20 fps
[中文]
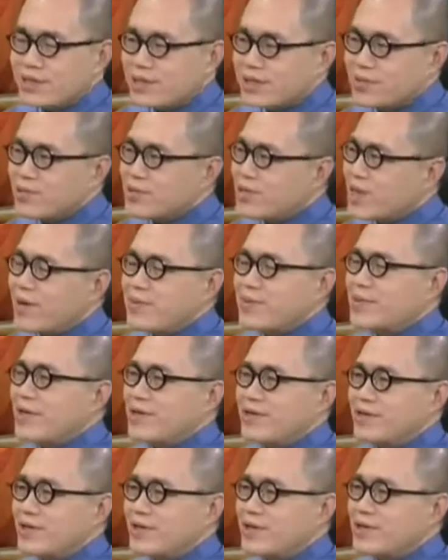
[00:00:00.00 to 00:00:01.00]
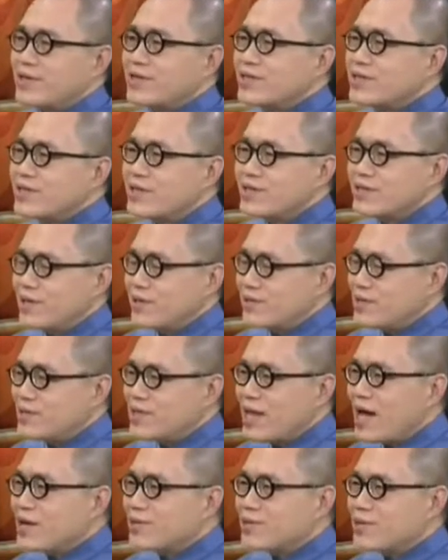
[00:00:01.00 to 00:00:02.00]
那个字幕太便宜了。你现在找一
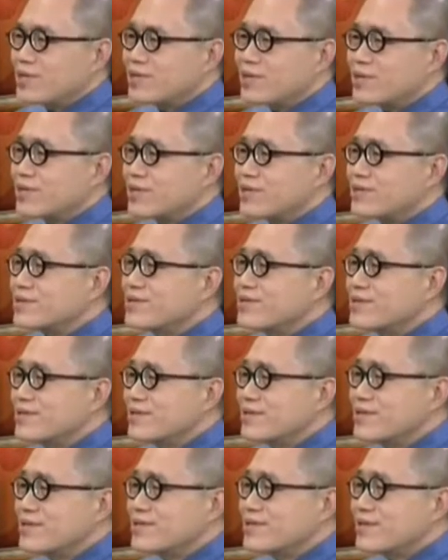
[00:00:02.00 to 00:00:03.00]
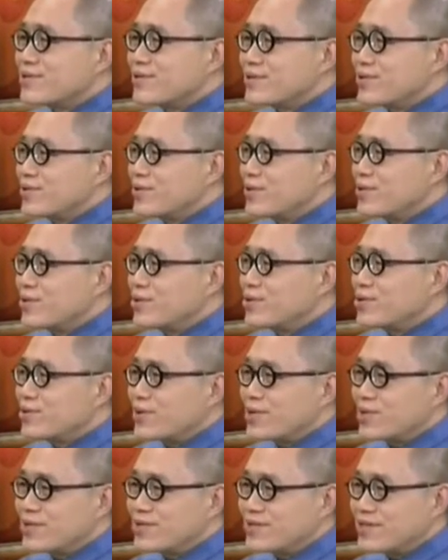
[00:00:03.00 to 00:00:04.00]
大堆这种这种留
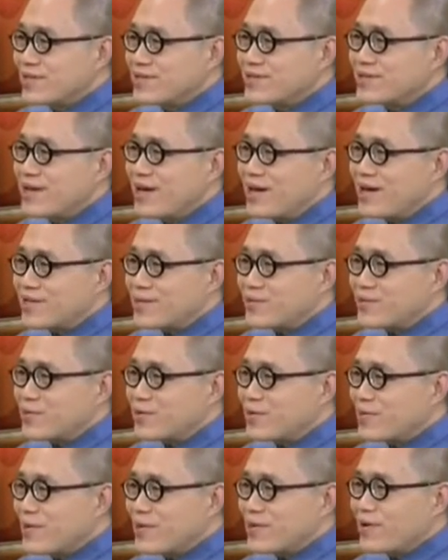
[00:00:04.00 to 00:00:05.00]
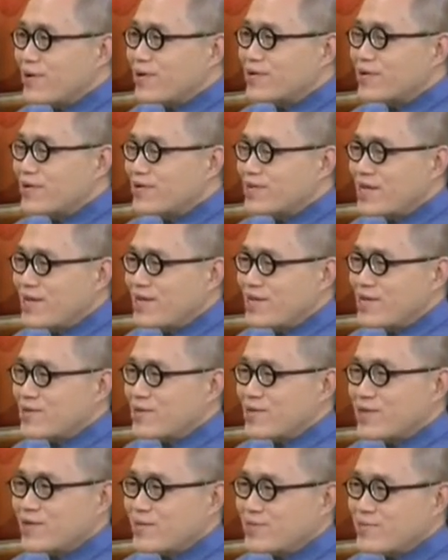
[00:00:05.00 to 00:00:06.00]
学生啊，什么随便搞一搞，瞎搞
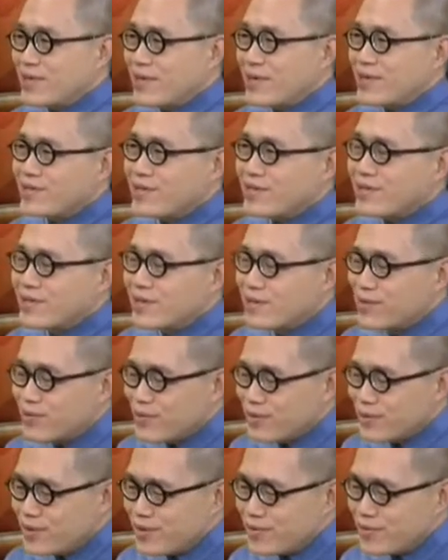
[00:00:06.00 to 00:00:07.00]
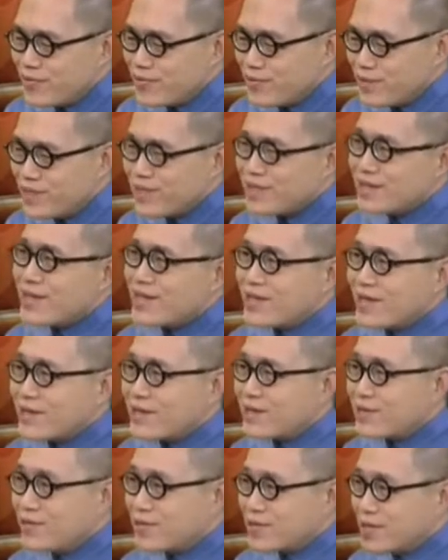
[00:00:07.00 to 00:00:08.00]
一搞，很便宜。我觉得问题在
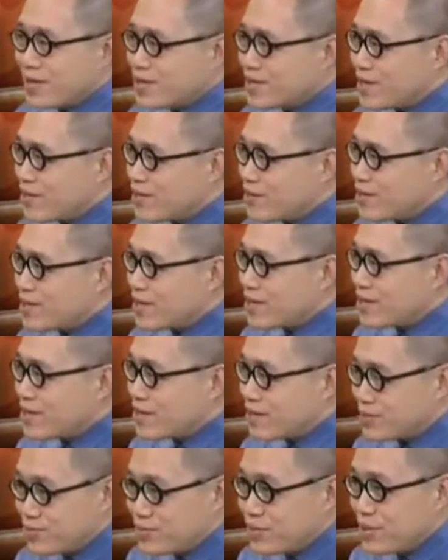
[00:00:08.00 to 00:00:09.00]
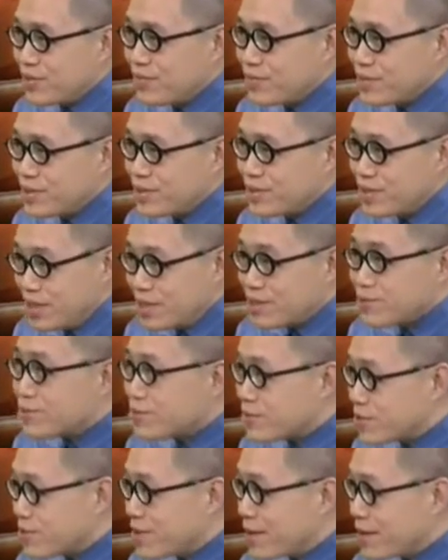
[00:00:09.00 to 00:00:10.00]
哪？这就是刚才我讲，很多地
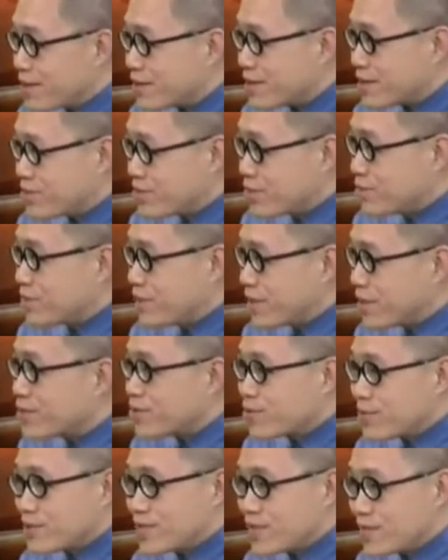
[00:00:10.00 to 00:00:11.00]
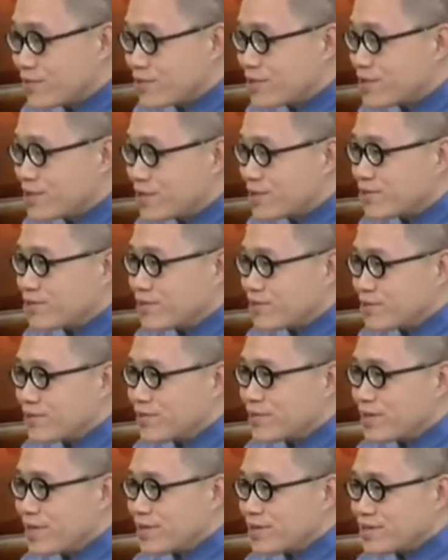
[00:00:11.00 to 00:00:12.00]
区啊，很多别的国家或地区都
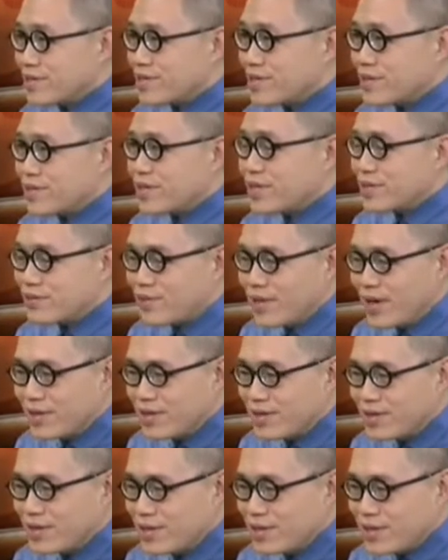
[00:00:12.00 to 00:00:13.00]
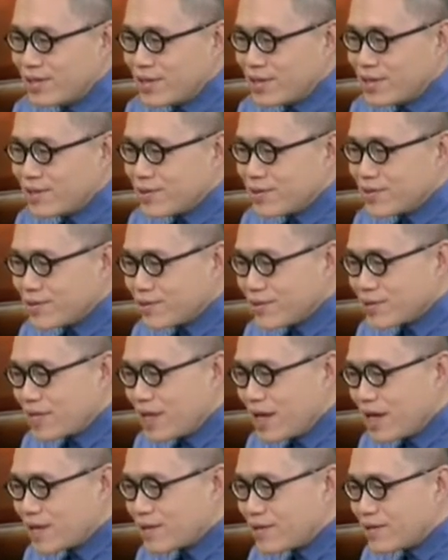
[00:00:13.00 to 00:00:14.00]
有类似的情况，就是说
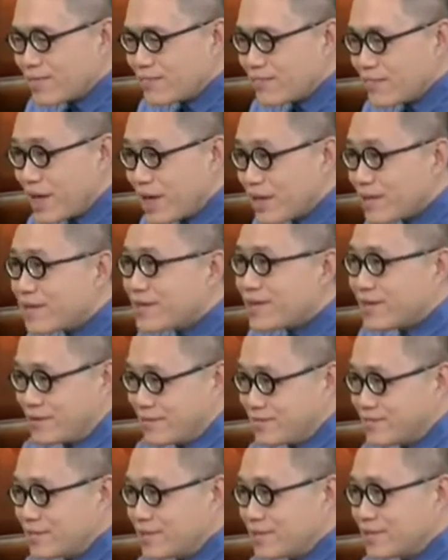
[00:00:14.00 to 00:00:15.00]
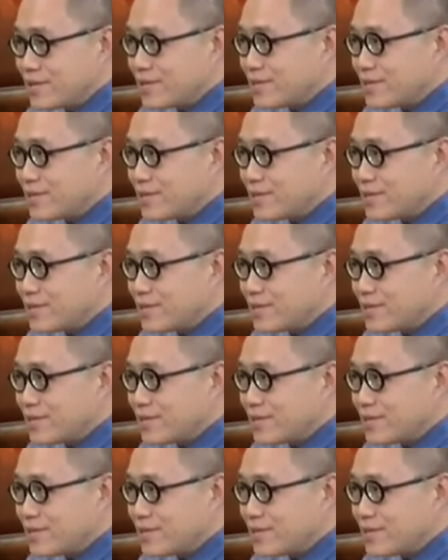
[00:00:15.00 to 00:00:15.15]
他的媒体。